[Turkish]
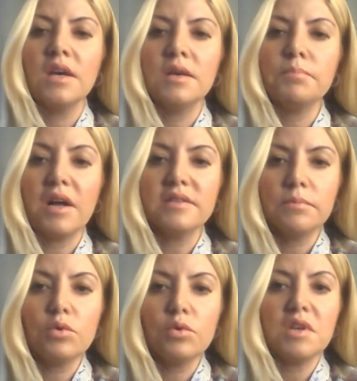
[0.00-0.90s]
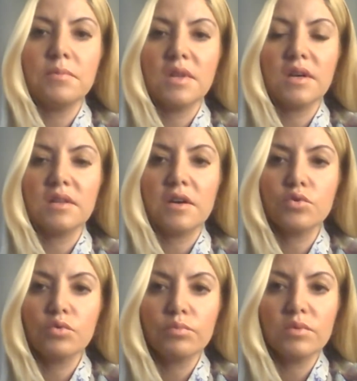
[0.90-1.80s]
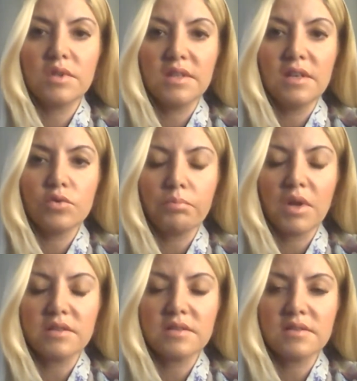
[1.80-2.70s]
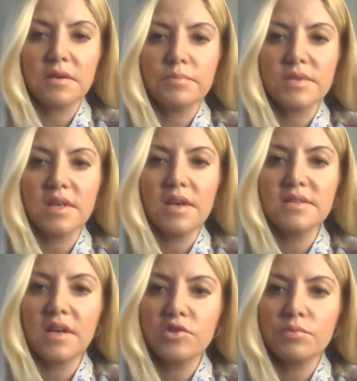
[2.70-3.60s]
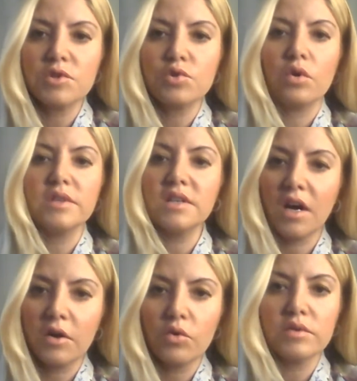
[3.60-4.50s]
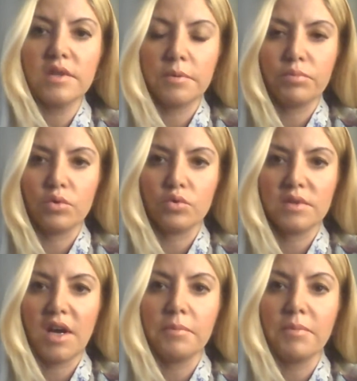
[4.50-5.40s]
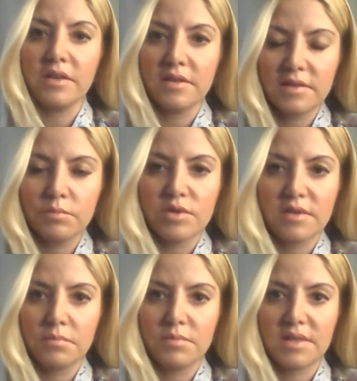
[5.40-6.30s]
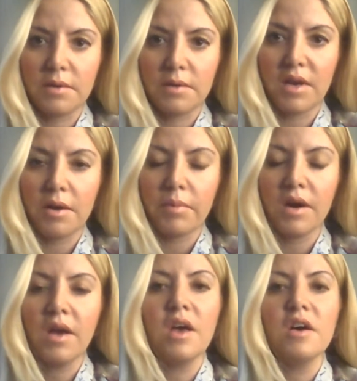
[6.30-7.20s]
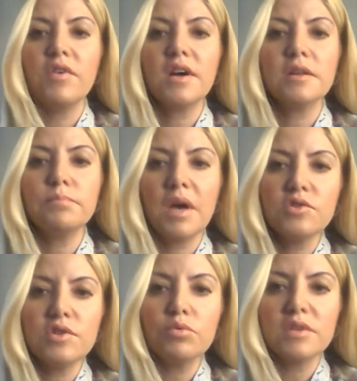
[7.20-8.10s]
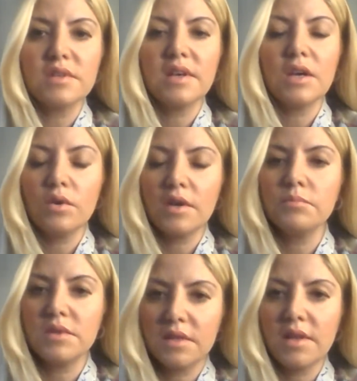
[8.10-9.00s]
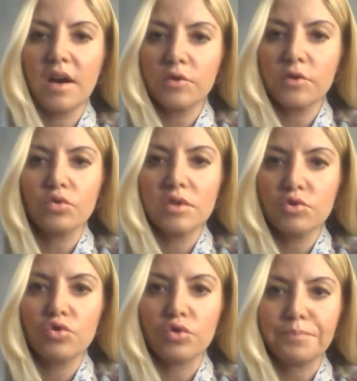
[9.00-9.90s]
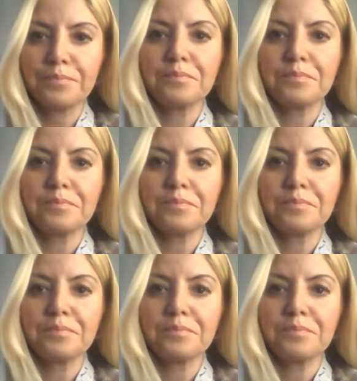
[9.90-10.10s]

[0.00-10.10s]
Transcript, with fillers: e, pandemi dönemine kadar Zoom'da değil toplantılarımızı Eczacıbaşı Holding Kanyon'da yapıyorduk daima yatırımcılarımızla beraber. Fakat bence buradaki en önemli değer konu da şu.